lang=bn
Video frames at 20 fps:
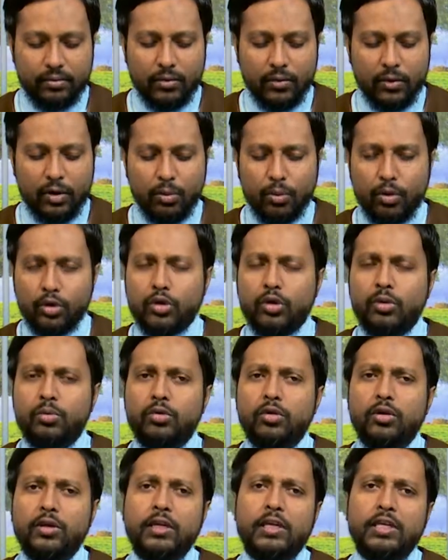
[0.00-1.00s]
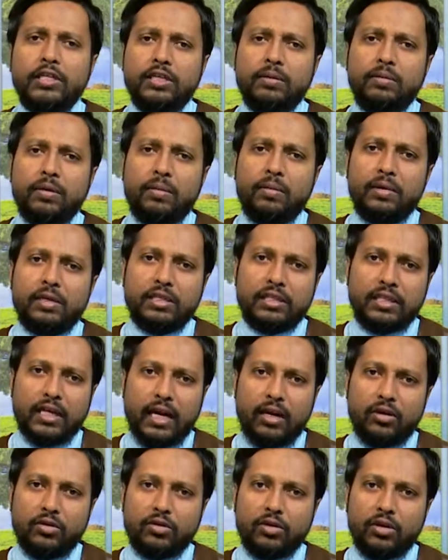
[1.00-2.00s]
প্রথম দলিল হিসেবে আমরা যেটা
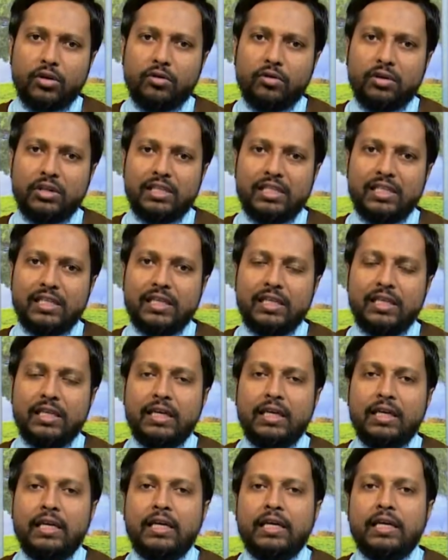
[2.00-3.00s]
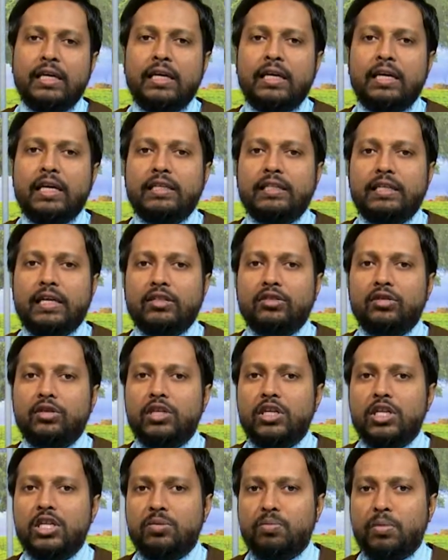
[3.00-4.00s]
আলোচনা করেছি যে একজন
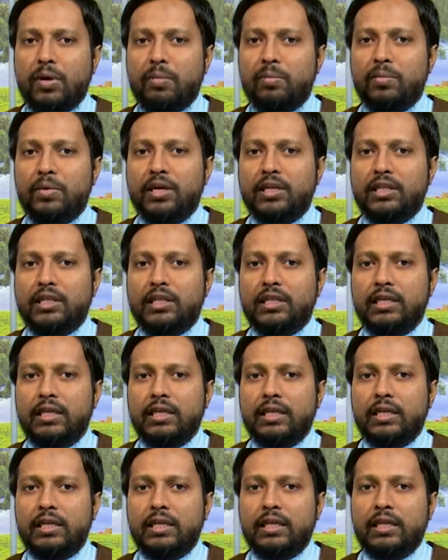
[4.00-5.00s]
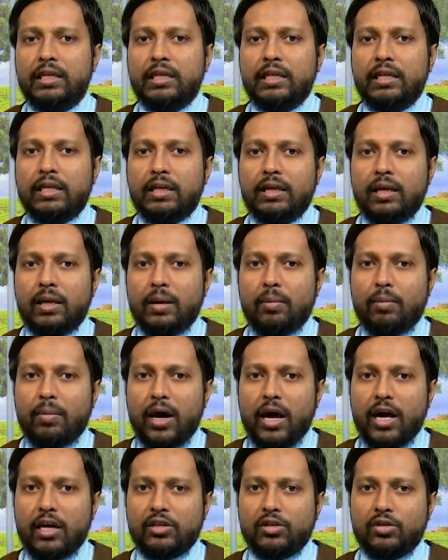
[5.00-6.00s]
নিষ্পাপ ব্যক্তি
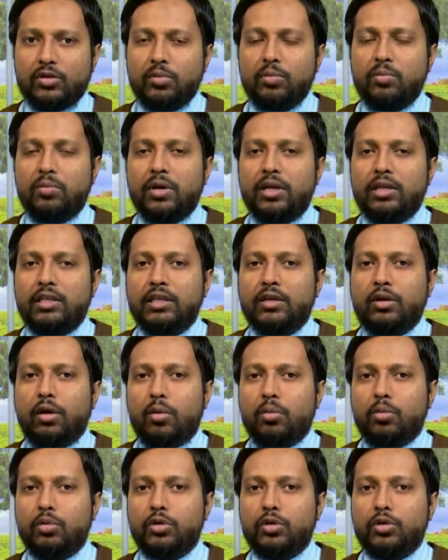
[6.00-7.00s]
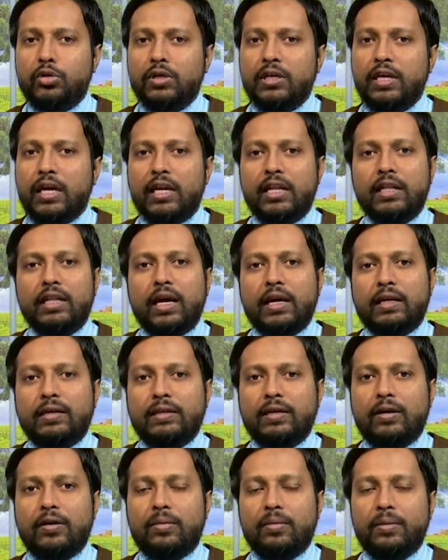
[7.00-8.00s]
মাসুম ব্যক্তির অবশ্যই জ্ঞানী থাকতে
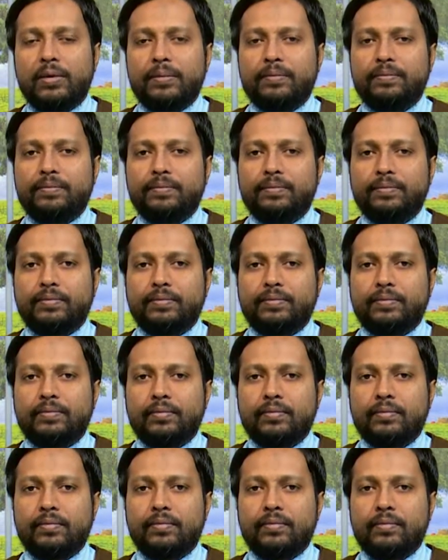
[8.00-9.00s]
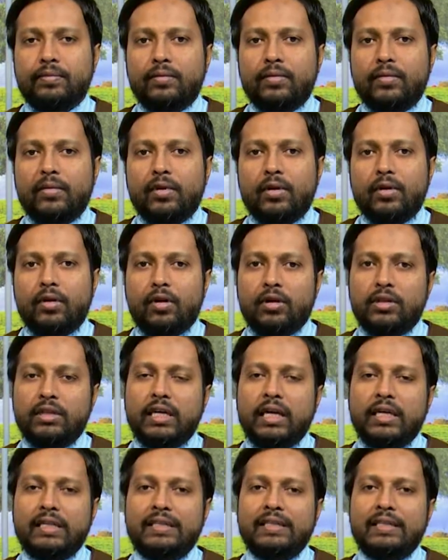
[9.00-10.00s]
হবে
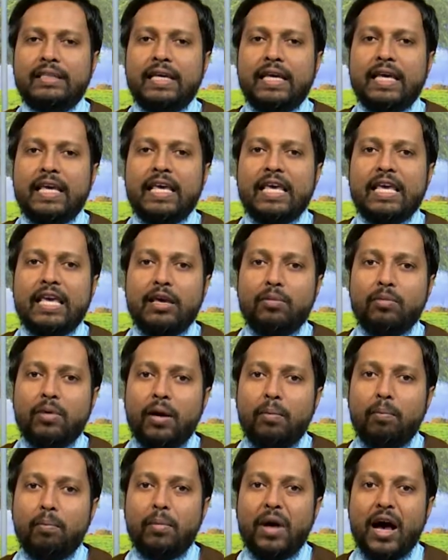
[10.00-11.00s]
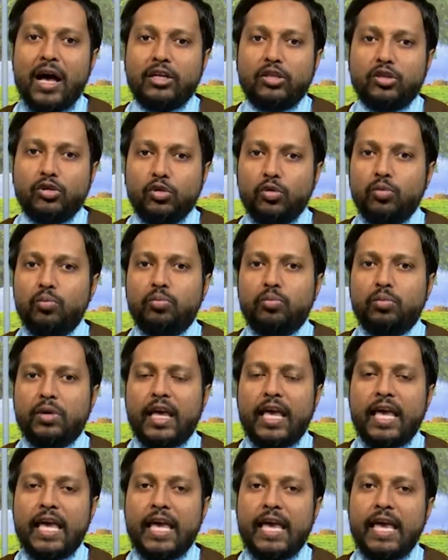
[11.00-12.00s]
অর্থাৎ ইমাম মাসুম
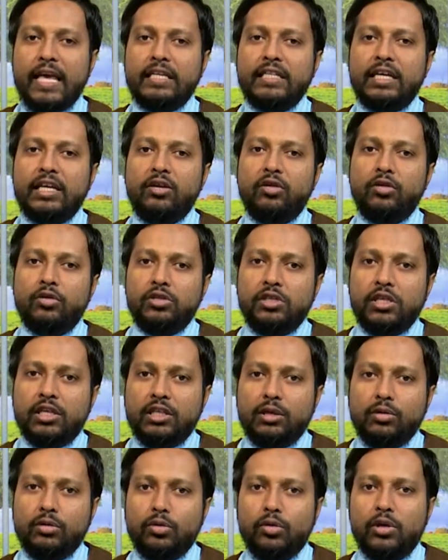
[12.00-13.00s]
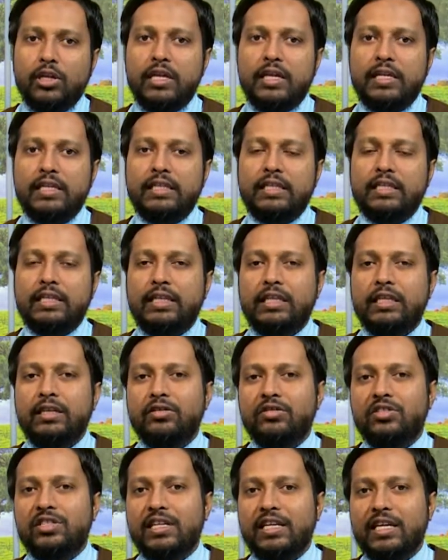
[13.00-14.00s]
এইটাই হচ্ছে একটা দলিল যে তিনি
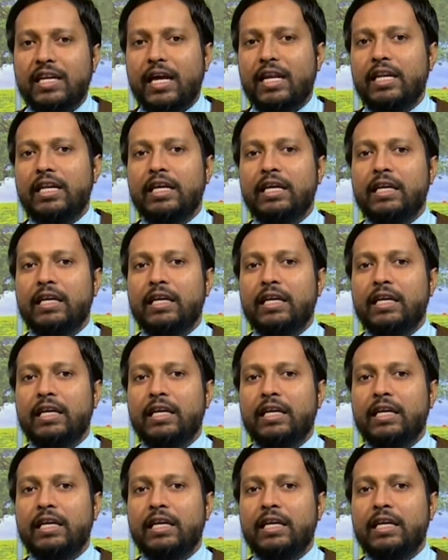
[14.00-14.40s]
হচ্ছেন জ্ঞানী